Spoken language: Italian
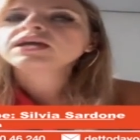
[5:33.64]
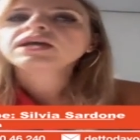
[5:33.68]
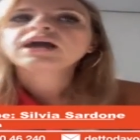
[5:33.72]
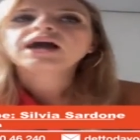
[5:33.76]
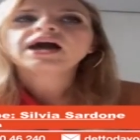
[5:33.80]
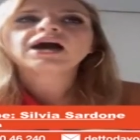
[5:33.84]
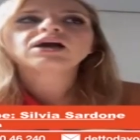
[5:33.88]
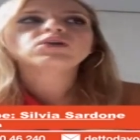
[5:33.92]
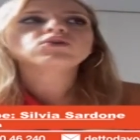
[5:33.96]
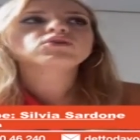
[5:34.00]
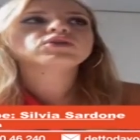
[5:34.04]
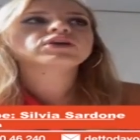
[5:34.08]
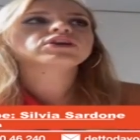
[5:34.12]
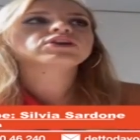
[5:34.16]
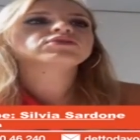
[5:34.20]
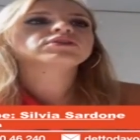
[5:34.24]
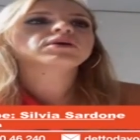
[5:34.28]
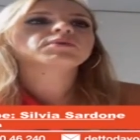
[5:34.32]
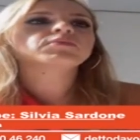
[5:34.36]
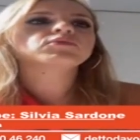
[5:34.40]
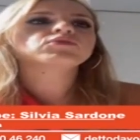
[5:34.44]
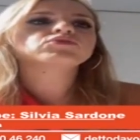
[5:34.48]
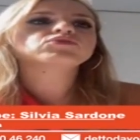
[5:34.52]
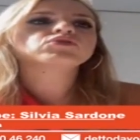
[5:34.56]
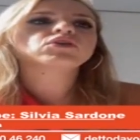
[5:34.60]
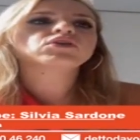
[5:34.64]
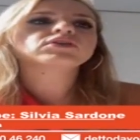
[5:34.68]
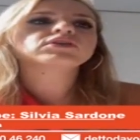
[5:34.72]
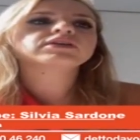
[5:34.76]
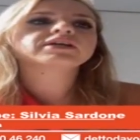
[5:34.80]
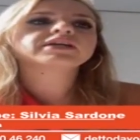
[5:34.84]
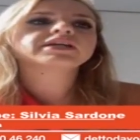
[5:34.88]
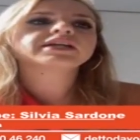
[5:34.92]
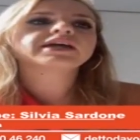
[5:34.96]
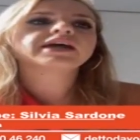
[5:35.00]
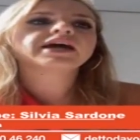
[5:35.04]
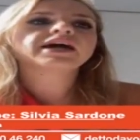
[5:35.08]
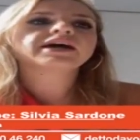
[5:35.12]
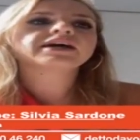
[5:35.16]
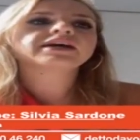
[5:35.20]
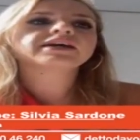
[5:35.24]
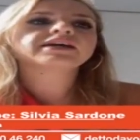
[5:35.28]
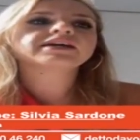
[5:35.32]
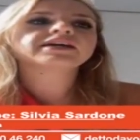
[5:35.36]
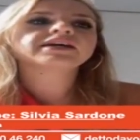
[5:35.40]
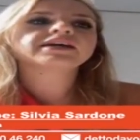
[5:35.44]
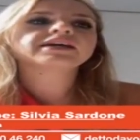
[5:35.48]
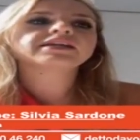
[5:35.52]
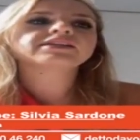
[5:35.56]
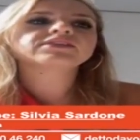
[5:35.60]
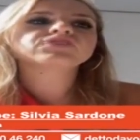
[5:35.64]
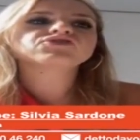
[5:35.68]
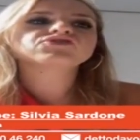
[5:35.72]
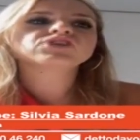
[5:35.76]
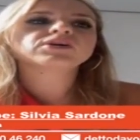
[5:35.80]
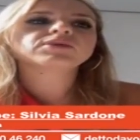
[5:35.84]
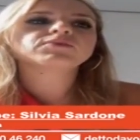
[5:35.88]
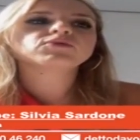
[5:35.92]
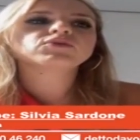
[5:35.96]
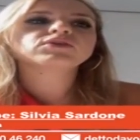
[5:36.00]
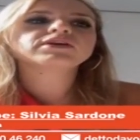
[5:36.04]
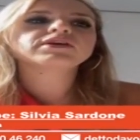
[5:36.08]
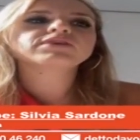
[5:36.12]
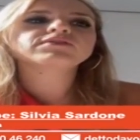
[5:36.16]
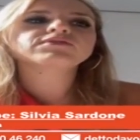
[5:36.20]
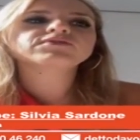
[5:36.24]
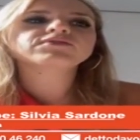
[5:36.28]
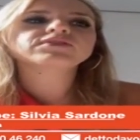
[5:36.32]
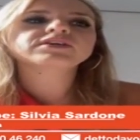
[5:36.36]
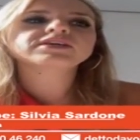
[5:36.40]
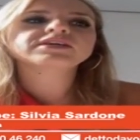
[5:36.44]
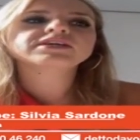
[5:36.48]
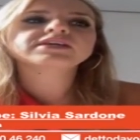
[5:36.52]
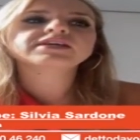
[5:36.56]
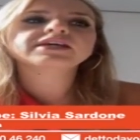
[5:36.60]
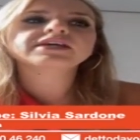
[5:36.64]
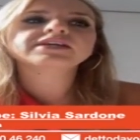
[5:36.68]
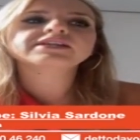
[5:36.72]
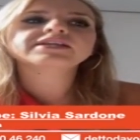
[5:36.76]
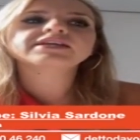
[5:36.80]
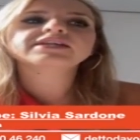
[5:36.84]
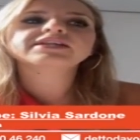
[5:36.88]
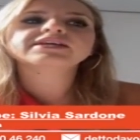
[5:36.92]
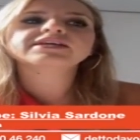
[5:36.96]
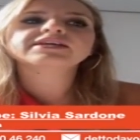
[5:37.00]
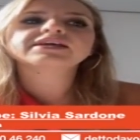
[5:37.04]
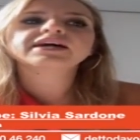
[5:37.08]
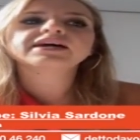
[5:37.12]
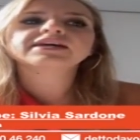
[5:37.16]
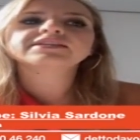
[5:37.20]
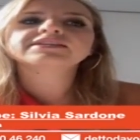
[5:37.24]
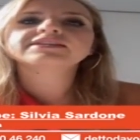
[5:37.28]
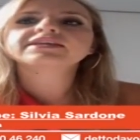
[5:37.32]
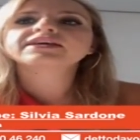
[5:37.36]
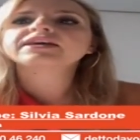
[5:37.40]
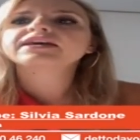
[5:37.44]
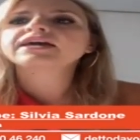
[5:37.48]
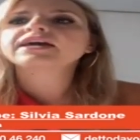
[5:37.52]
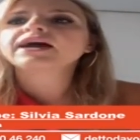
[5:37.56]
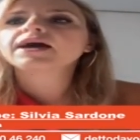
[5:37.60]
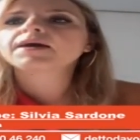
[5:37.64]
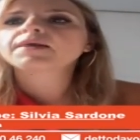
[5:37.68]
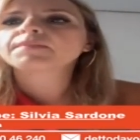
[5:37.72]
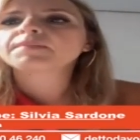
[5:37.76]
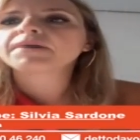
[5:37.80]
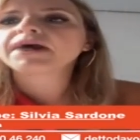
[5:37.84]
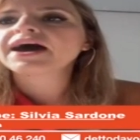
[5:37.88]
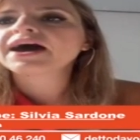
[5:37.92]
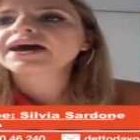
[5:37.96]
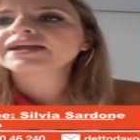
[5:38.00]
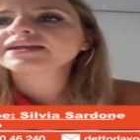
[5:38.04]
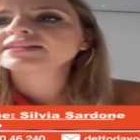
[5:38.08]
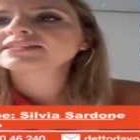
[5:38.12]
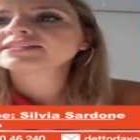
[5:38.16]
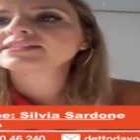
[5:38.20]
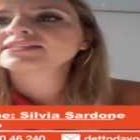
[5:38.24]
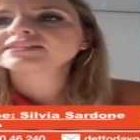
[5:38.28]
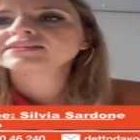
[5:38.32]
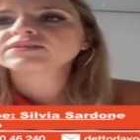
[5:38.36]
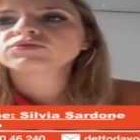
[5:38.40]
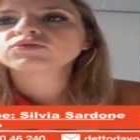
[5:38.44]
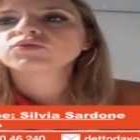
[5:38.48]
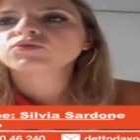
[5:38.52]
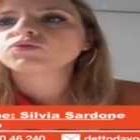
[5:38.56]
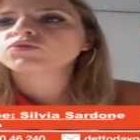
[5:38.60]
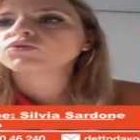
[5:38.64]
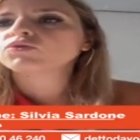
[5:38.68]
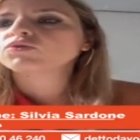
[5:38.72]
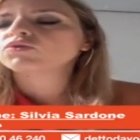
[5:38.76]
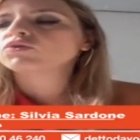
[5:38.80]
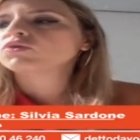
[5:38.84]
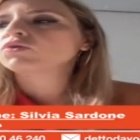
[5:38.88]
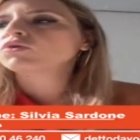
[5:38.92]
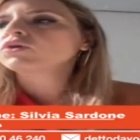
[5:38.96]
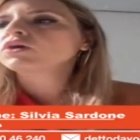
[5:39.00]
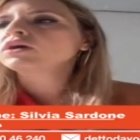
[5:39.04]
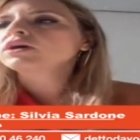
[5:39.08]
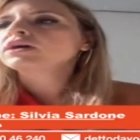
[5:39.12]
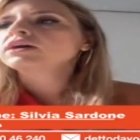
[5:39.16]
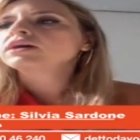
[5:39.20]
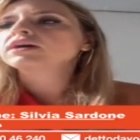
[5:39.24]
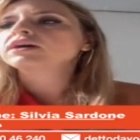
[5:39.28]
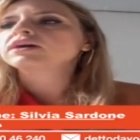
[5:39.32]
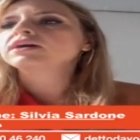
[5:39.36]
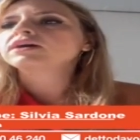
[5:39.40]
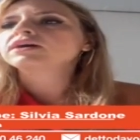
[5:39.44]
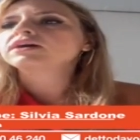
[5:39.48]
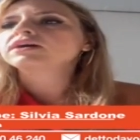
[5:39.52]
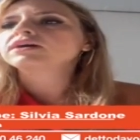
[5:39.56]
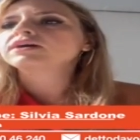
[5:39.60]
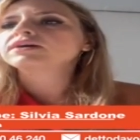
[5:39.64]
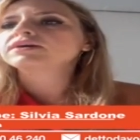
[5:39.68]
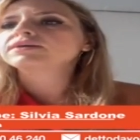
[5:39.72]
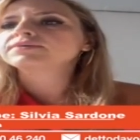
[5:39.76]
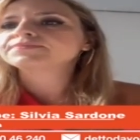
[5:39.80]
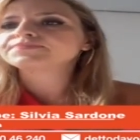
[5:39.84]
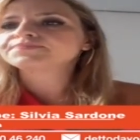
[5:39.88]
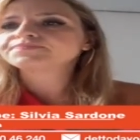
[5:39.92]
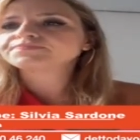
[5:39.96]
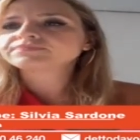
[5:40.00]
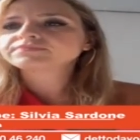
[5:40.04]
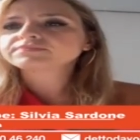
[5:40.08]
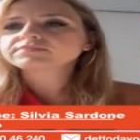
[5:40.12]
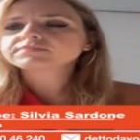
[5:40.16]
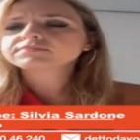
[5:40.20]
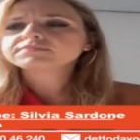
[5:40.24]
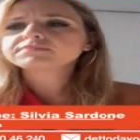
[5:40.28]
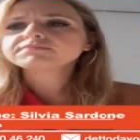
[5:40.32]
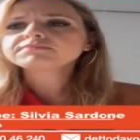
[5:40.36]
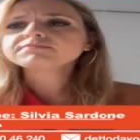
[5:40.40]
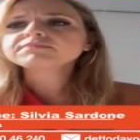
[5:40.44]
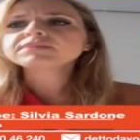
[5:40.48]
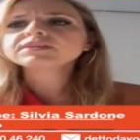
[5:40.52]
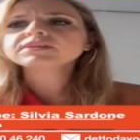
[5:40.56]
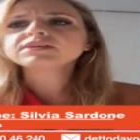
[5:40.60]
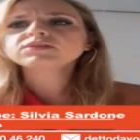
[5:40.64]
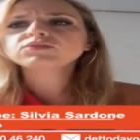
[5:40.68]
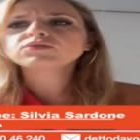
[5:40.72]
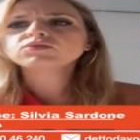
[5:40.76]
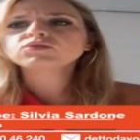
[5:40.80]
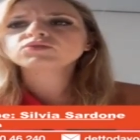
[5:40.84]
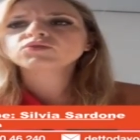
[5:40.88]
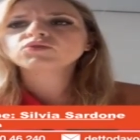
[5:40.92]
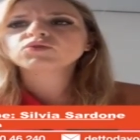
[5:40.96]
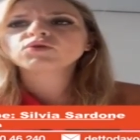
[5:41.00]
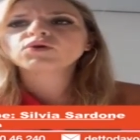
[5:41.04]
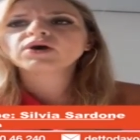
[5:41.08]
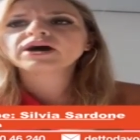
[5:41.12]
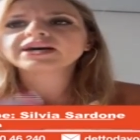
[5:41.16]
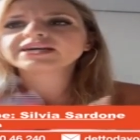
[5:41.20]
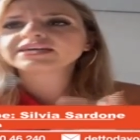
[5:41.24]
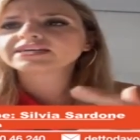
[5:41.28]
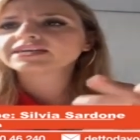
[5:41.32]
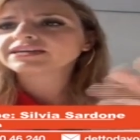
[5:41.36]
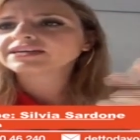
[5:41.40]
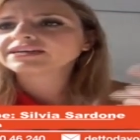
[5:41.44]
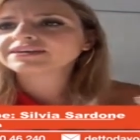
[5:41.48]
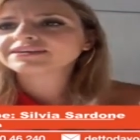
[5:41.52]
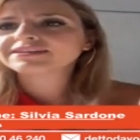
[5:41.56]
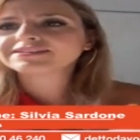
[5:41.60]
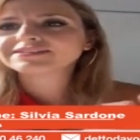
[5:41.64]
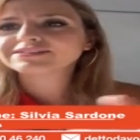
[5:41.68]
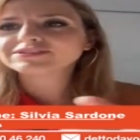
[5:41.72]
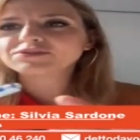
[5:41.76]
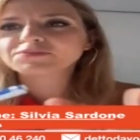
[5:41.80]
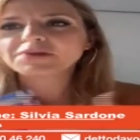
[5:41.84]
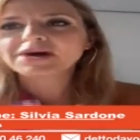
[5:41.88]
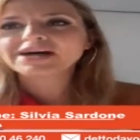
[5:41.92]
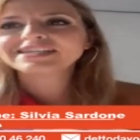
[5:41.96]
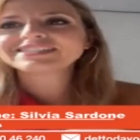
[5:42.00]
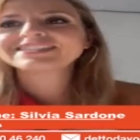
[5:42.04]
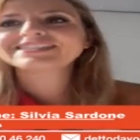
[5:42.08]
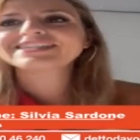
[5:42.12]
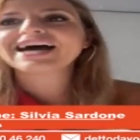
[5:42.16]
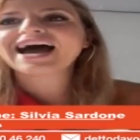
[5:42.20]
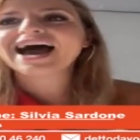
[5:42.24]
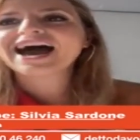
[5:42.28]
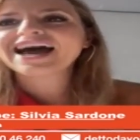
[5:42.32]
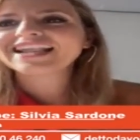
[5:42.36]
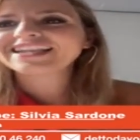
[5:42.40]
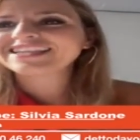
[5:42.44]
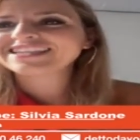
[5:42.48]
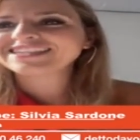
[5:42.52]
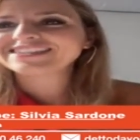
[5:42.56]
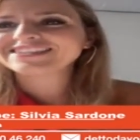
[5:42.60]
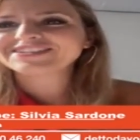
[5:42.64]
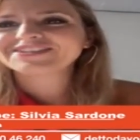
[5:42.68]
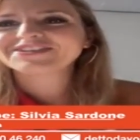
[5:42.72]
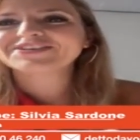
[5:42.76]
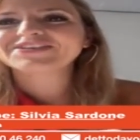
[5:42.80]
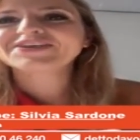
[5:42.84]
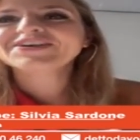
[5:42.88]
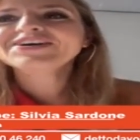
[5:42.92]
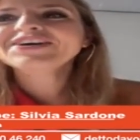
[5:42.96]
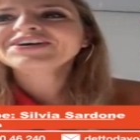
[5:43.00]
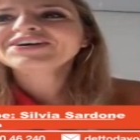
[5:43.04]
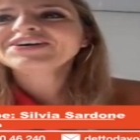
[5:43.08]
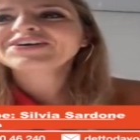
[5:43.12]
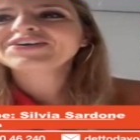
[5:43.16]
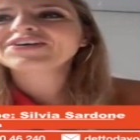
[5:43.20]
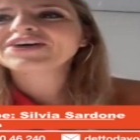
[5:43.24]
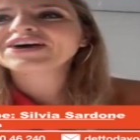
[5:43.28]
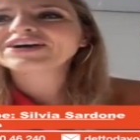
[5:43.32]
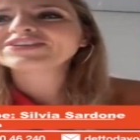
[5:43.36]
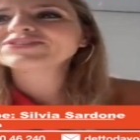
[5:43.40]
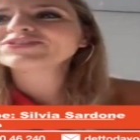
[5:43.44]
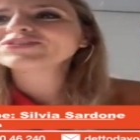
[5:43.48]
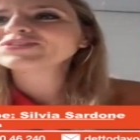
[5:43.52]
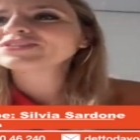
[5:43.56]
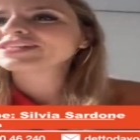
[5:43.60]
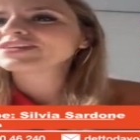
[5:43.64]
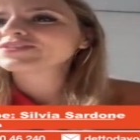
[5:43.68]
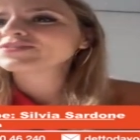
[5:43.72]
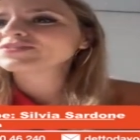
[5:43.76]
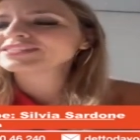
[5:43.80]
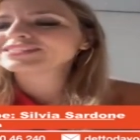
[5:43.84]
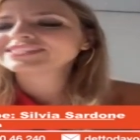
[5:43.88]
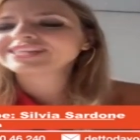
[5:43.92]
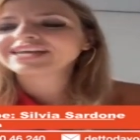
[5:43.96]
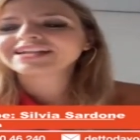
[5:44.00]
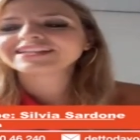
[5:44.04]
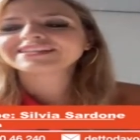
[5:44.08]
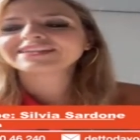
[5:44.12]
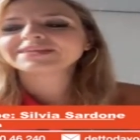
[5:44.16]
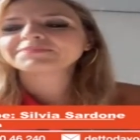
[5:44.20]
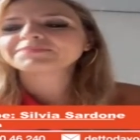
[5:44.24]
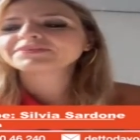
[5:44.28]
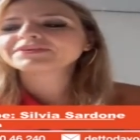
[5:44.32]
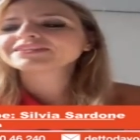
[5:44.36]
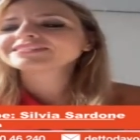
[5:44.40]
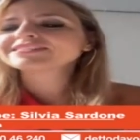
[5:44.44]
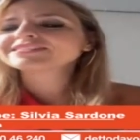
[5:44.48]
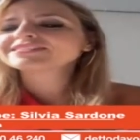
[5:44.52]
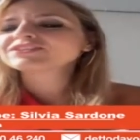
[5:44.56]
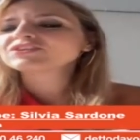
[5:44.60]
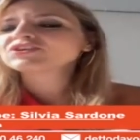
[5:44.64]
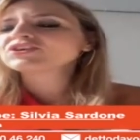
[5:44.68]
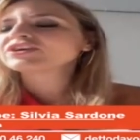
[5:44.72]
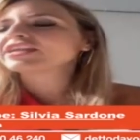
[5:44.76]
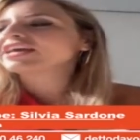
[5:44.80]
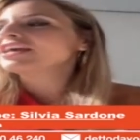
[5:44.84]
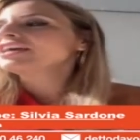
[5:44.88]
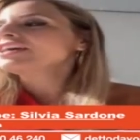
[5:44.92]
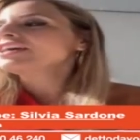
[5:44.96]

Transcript: Mm. Allora dobbiamo togliere anche diciamo, le vie dedicate a Marx o... Ehm, o a, insomma, a Stalin o, o, a tutte queste altre persone.